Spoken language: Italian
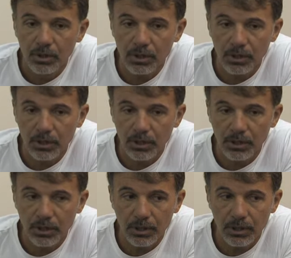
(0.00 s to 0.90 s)

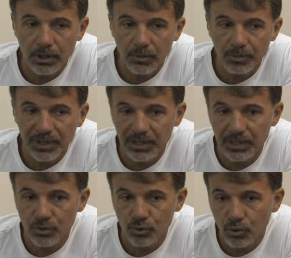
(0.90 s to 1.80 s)
eh,
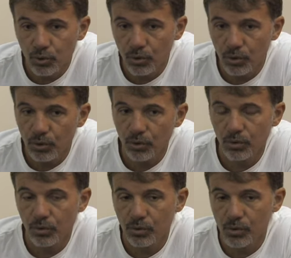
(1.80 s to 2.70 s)
perché
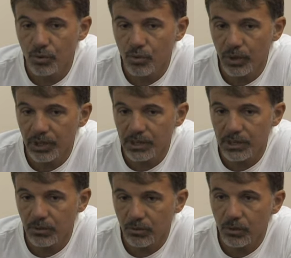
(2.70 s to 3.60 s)
solo con,
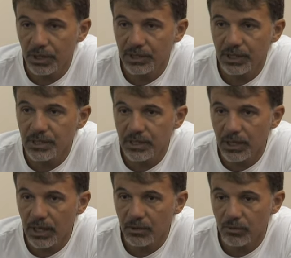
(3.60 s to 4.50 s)
quest, con,
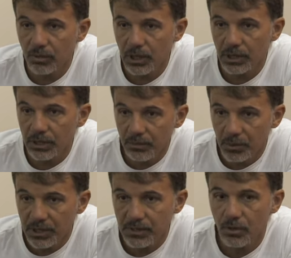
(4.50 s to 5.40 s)
quell'intensità, con quella
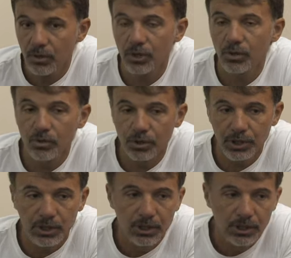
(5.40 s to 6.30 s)
determinazione,
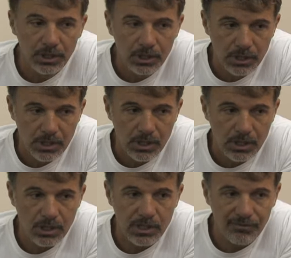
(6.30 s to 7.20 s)
con
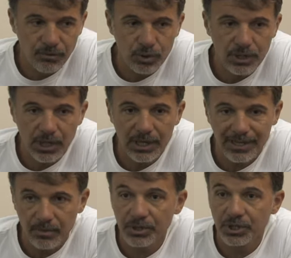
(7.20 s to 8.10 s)
la voglia e la
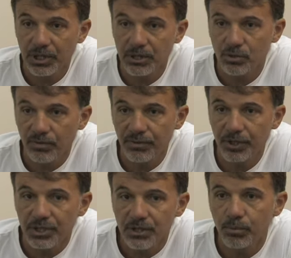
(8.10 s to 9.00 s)
capacità di
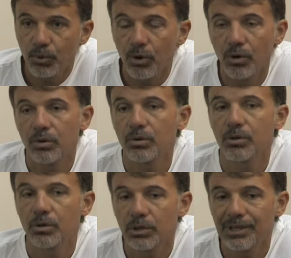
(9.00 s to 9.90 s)
soffrire si può
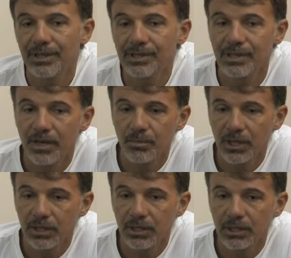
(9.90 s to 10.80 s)

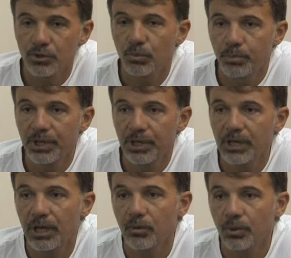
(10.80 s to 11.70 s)
inizialmente
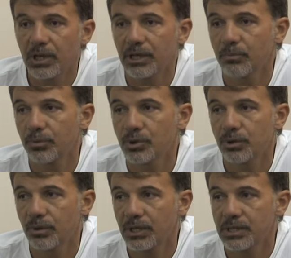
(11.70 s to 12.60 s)
sopperire a quelle che
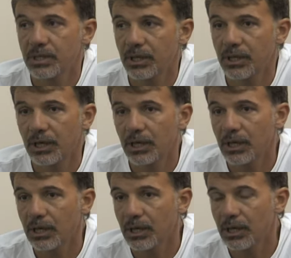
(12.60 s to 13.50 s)
possono
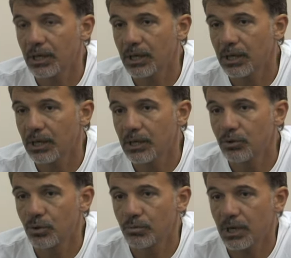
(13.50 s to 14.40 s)
essere eh, le
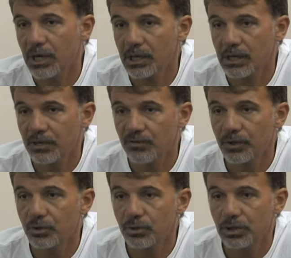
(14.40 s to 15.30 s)
normali
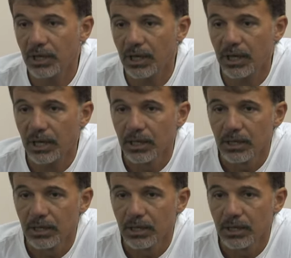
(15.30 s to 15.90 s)
difficoltà